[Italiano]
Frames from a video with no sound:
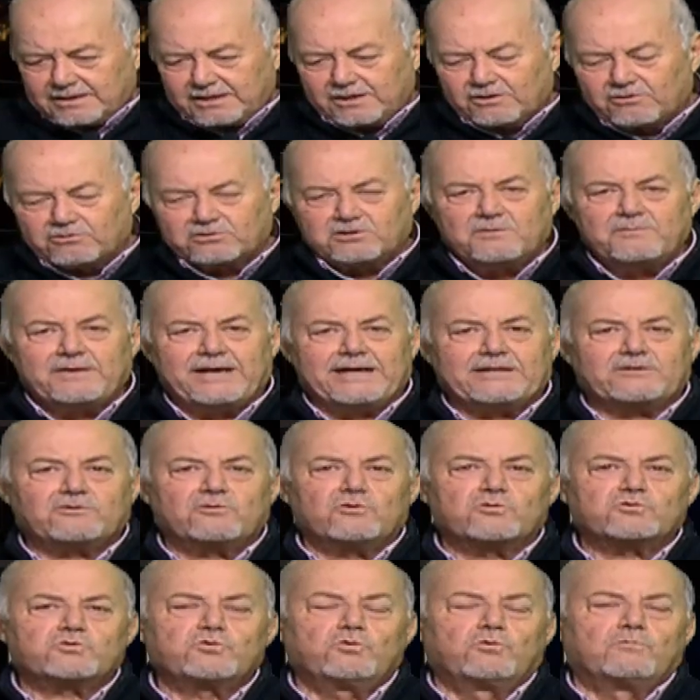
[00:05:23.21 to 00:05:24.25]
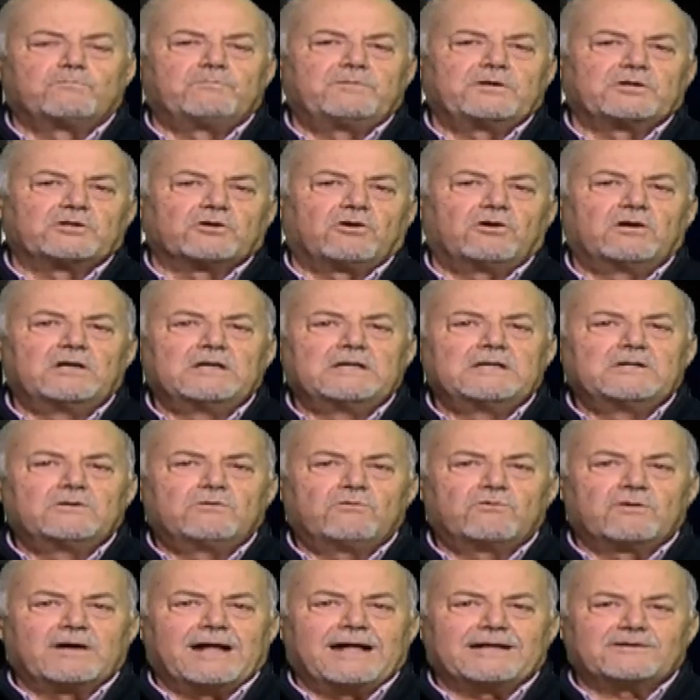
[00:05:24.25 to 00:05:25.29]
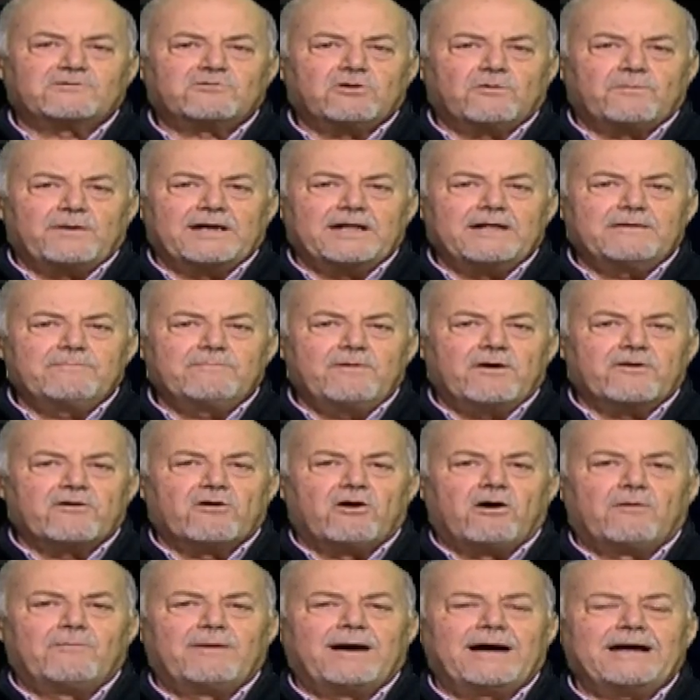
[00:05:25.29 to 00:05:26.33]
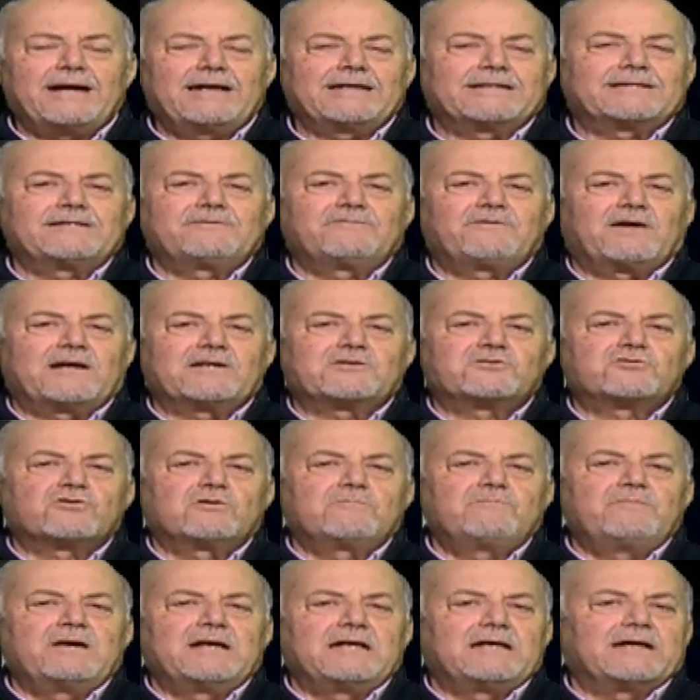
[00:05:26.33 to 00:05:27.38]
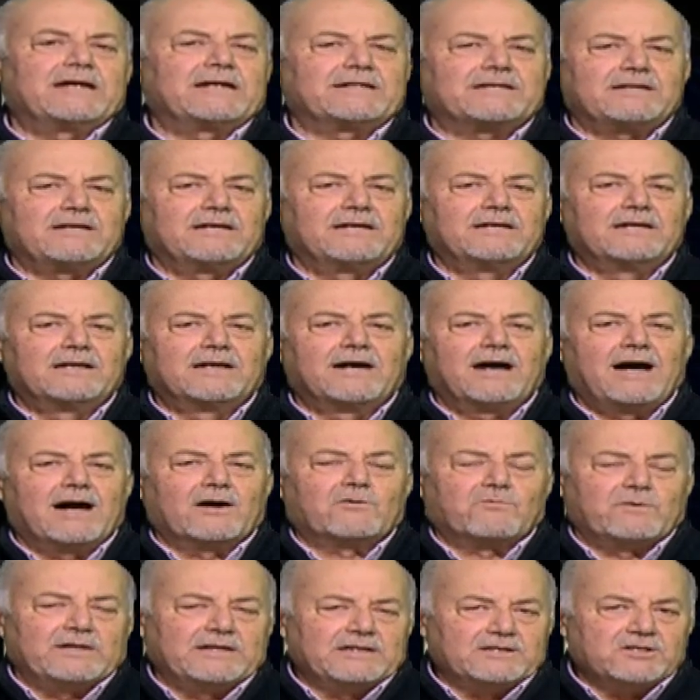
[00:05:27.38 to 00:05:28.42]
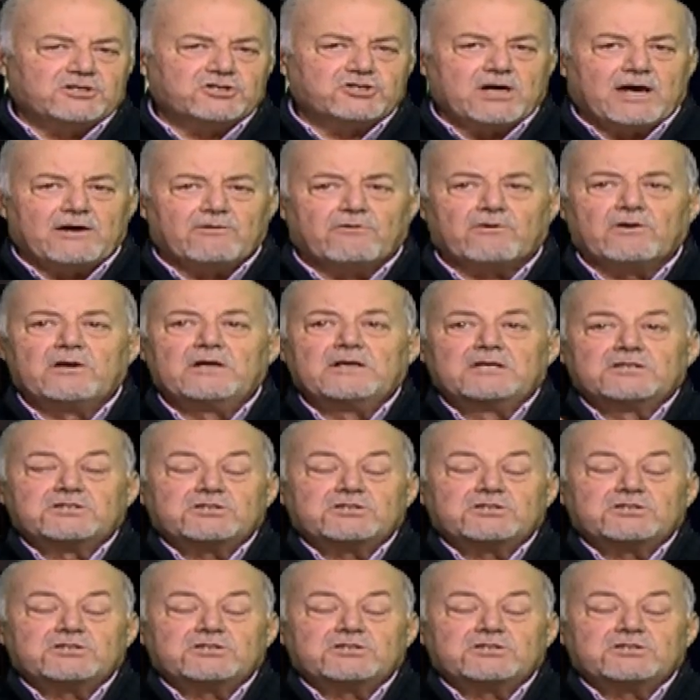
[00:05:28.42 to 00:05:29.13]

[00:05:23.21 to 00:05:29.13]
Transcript: io ti metto subito un altro Palermo-Roma e ti faccio i biglietti a 15 euro.